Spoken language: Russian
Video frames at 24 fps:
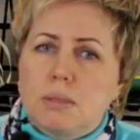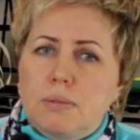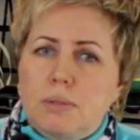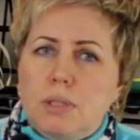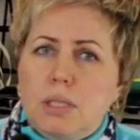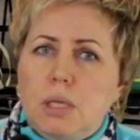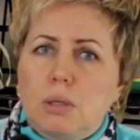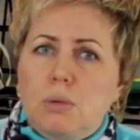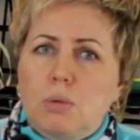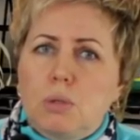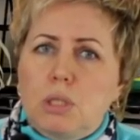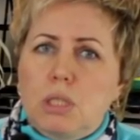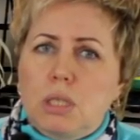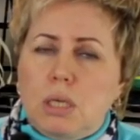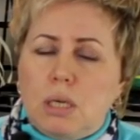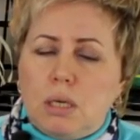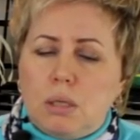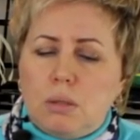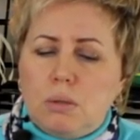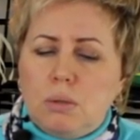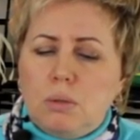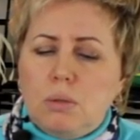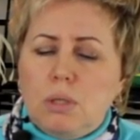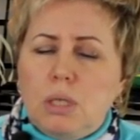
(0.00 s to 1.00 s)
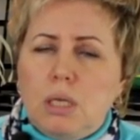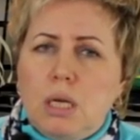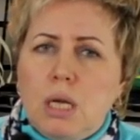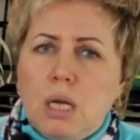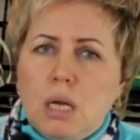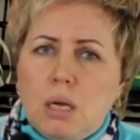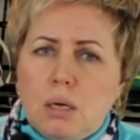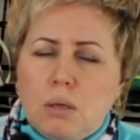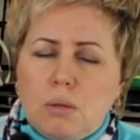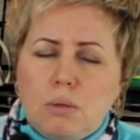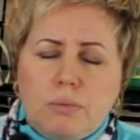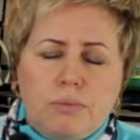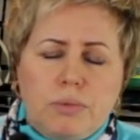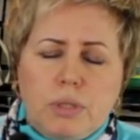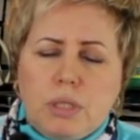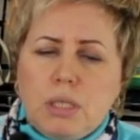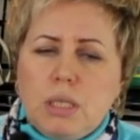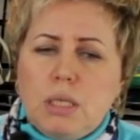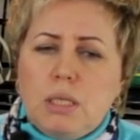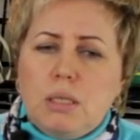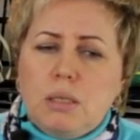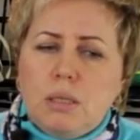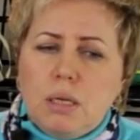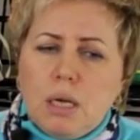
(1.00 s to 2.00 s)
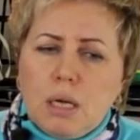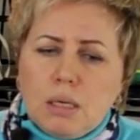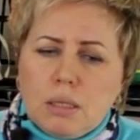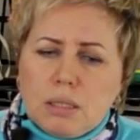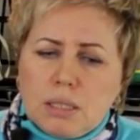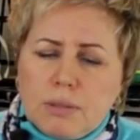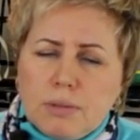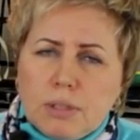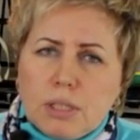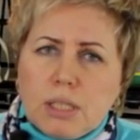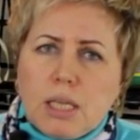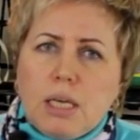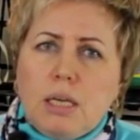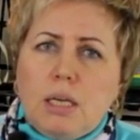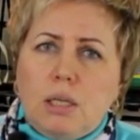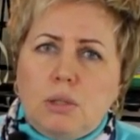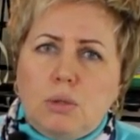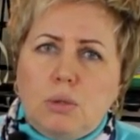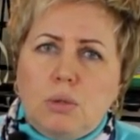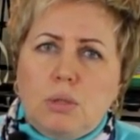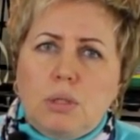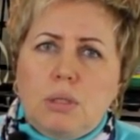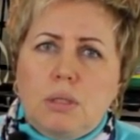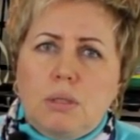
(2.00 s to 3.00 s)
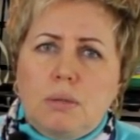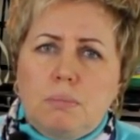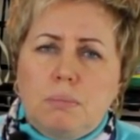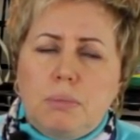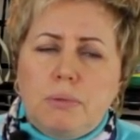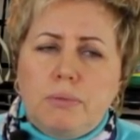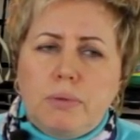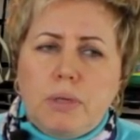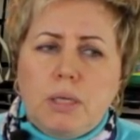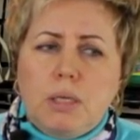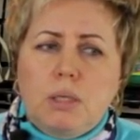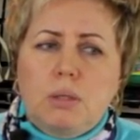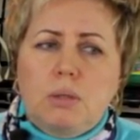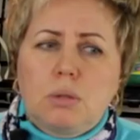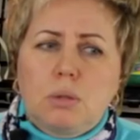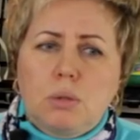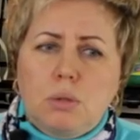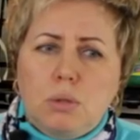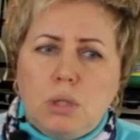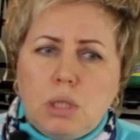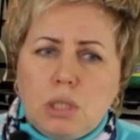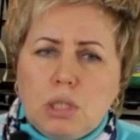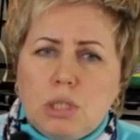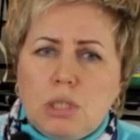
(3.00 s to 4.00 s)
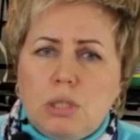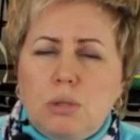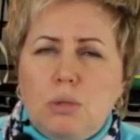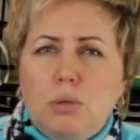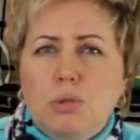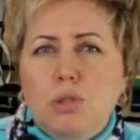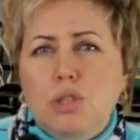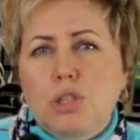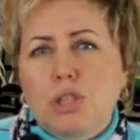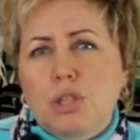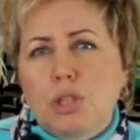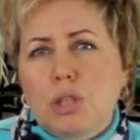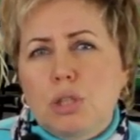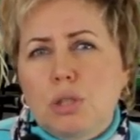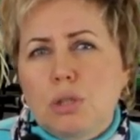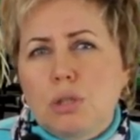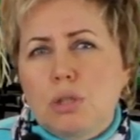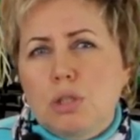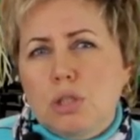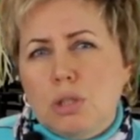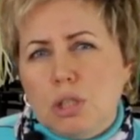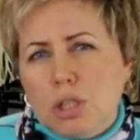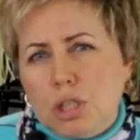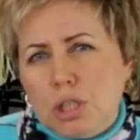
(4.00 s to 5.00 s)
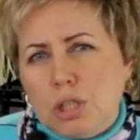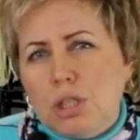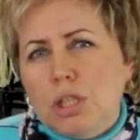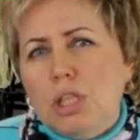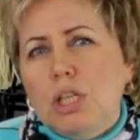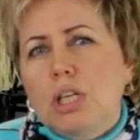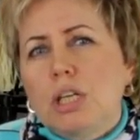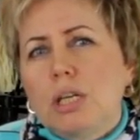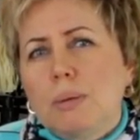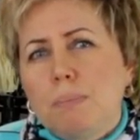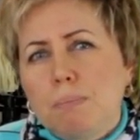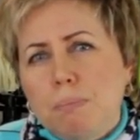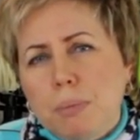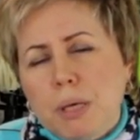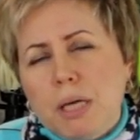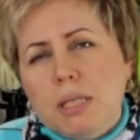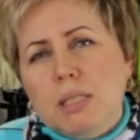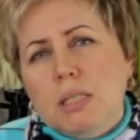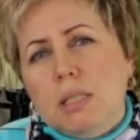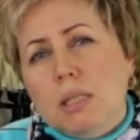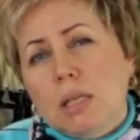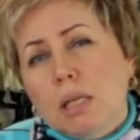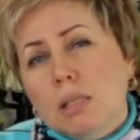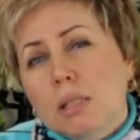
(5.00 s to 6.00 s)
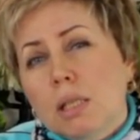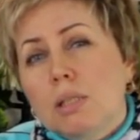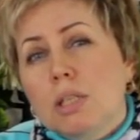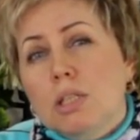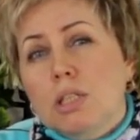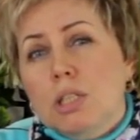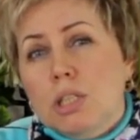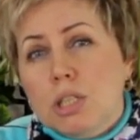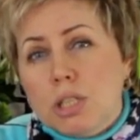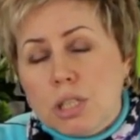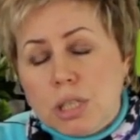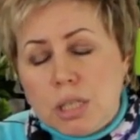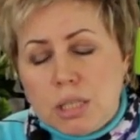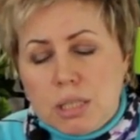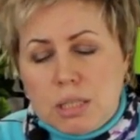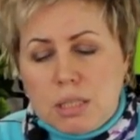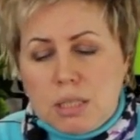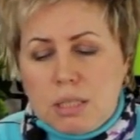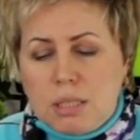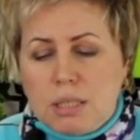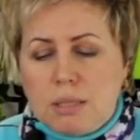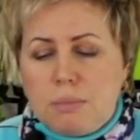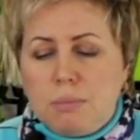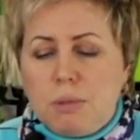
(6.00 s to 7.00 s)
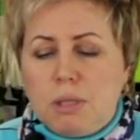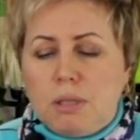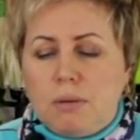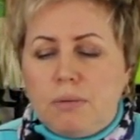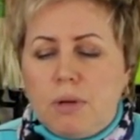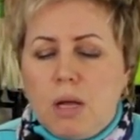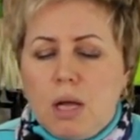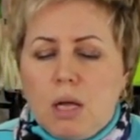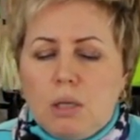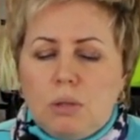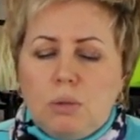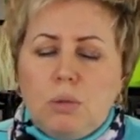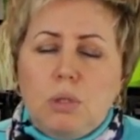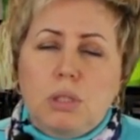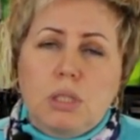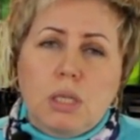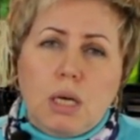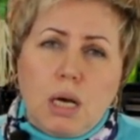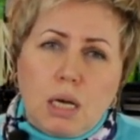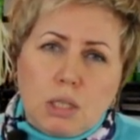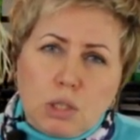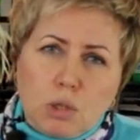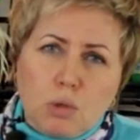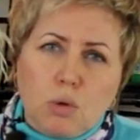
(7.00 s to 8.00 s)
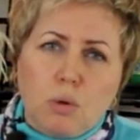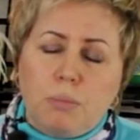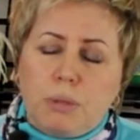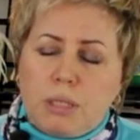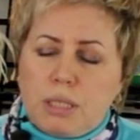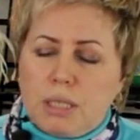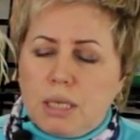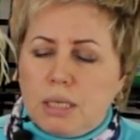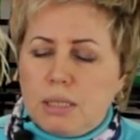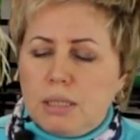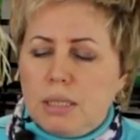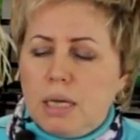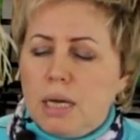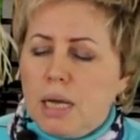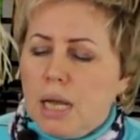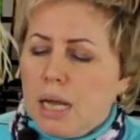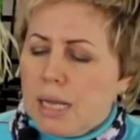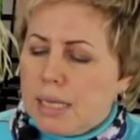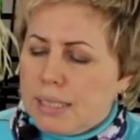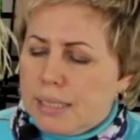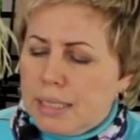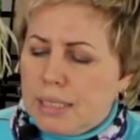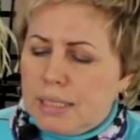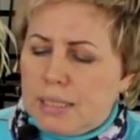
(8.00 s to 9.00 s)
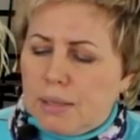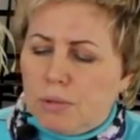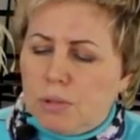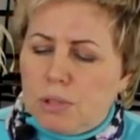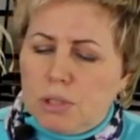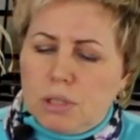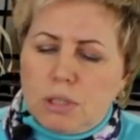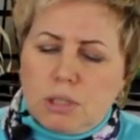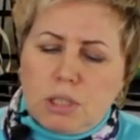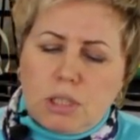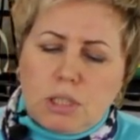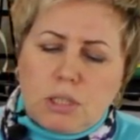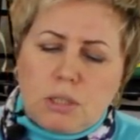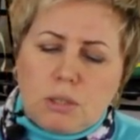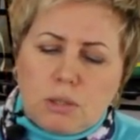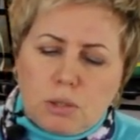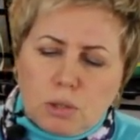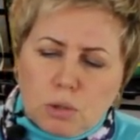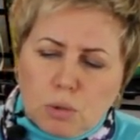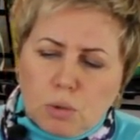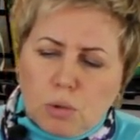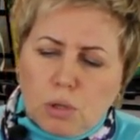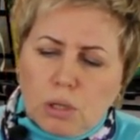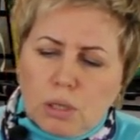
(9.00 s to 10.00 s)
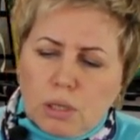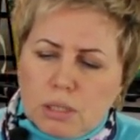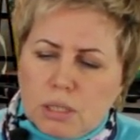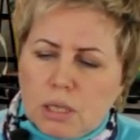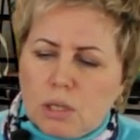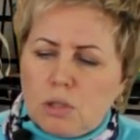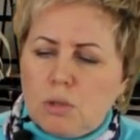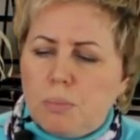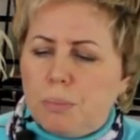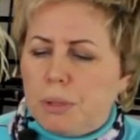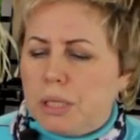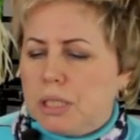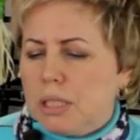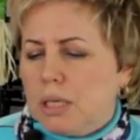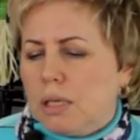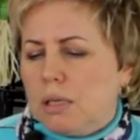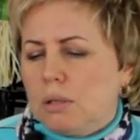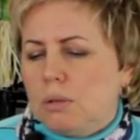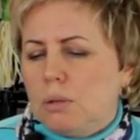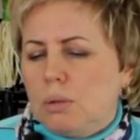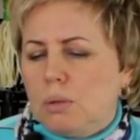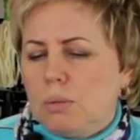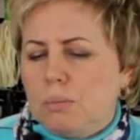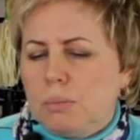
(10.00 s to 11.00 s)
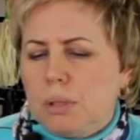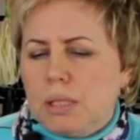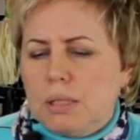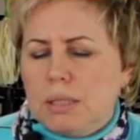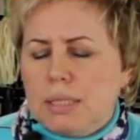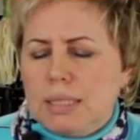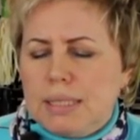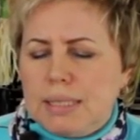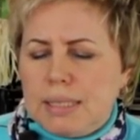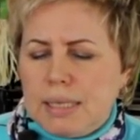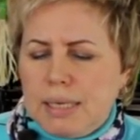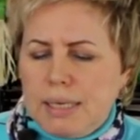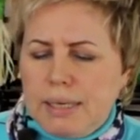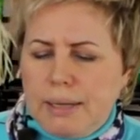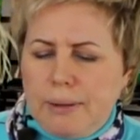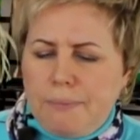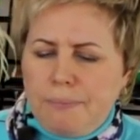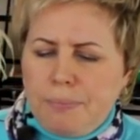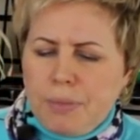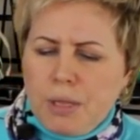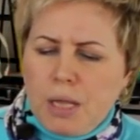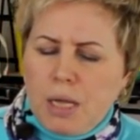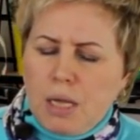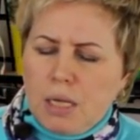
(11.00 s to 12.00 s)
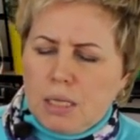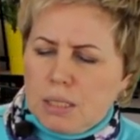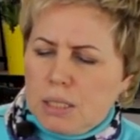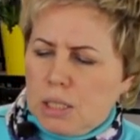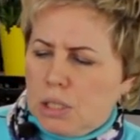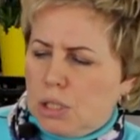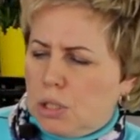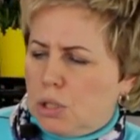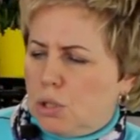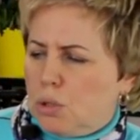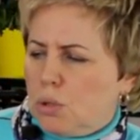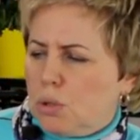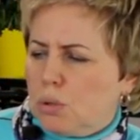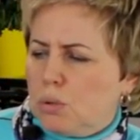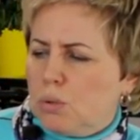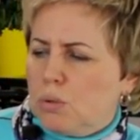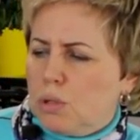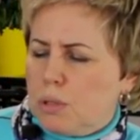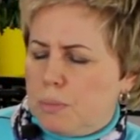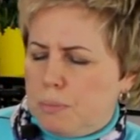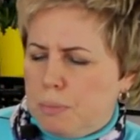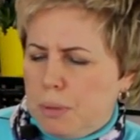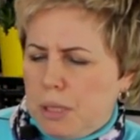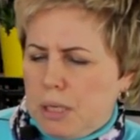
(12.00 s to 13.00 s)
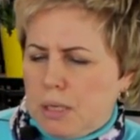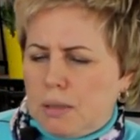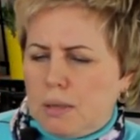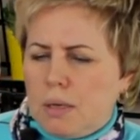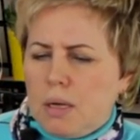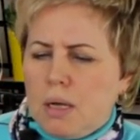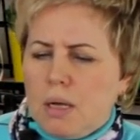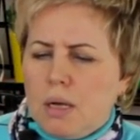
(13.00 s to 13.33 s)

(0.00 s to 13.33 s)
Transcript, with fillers: цветоносы, которые, э, вернее, цветки, которые бывают даже до 4 4, 5, иногда даже 6 сантиметров. Но это особые сорта. Здесь я вот сейчас только расскажу про те, которые у меня на столе. Значит, сорт «Успех».